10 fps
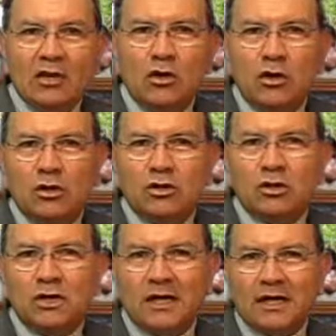
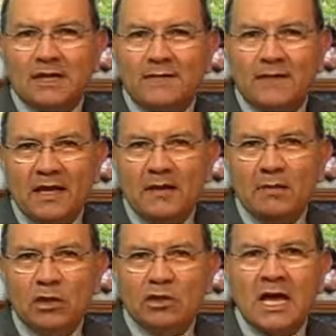Nos
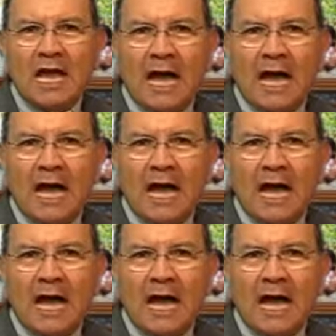referimos